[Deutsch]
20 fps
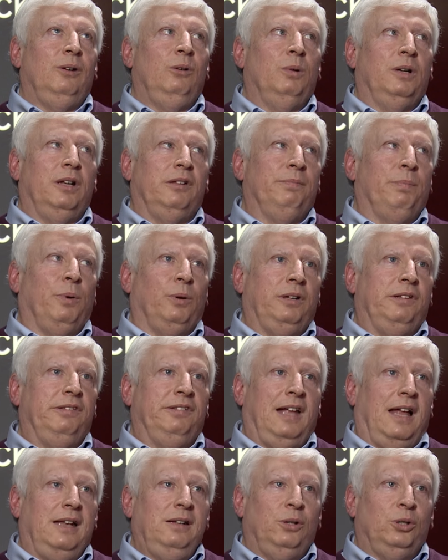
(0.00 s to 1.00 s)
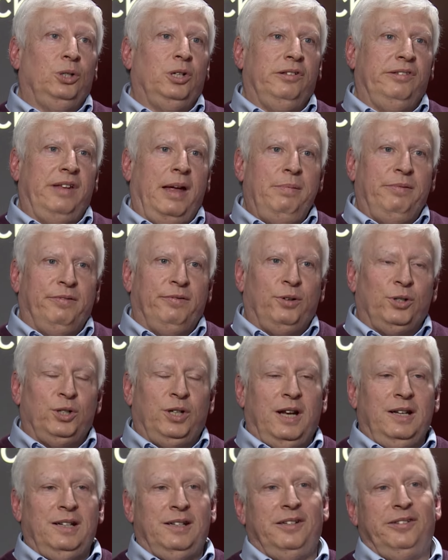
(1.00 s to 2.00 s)
über das protestantische
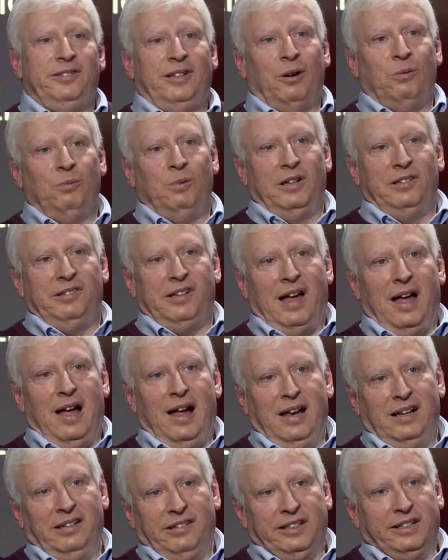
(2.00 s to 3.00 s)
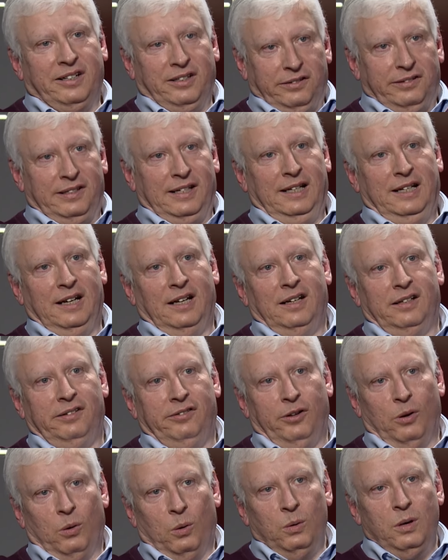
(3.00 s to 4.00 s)
Selbstverständnis der USA als christlicher
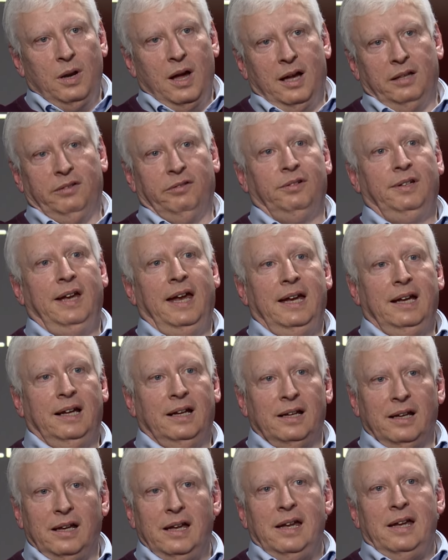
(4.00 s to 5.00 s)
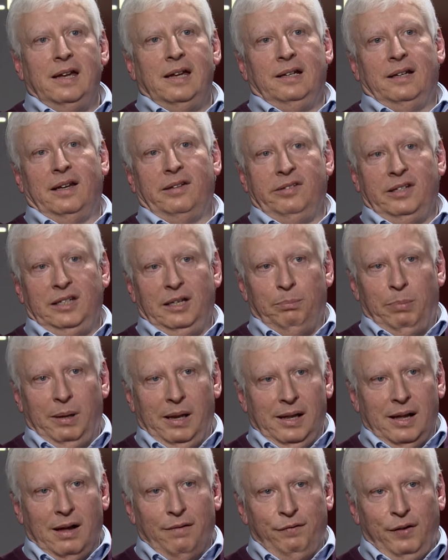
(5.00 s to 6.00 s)
Nation nachzudenken. Dann sind die
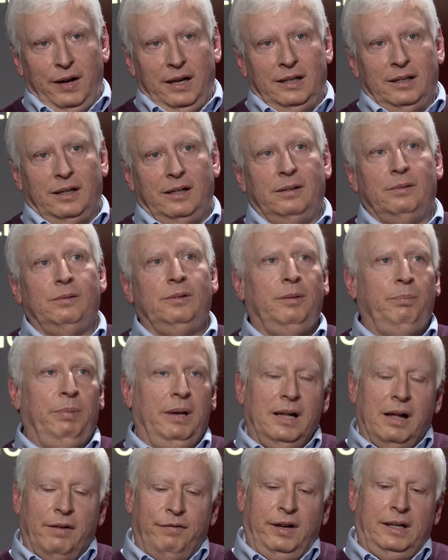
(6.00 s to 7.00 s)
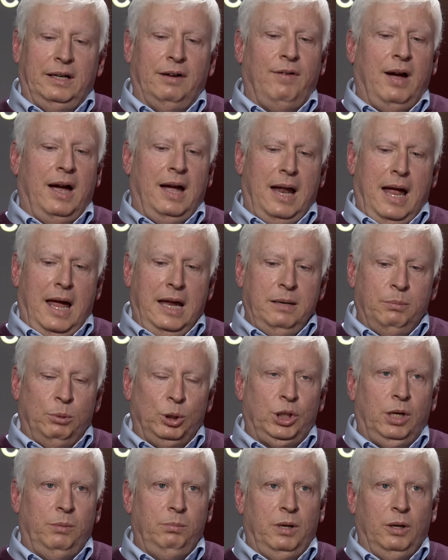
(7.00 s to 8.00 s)
Pilgerväter, und die Pilgerväter war eine
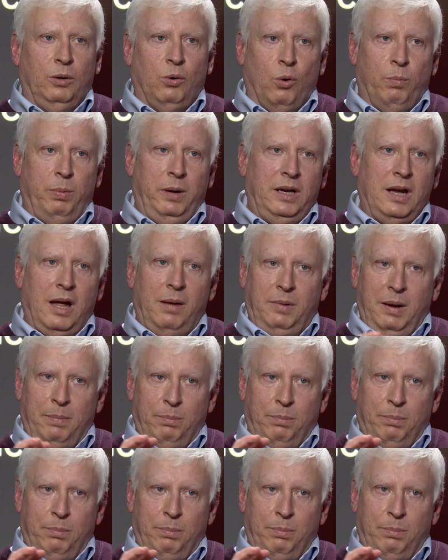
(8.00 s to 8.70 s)
bestimmte Gruppe innerhalb der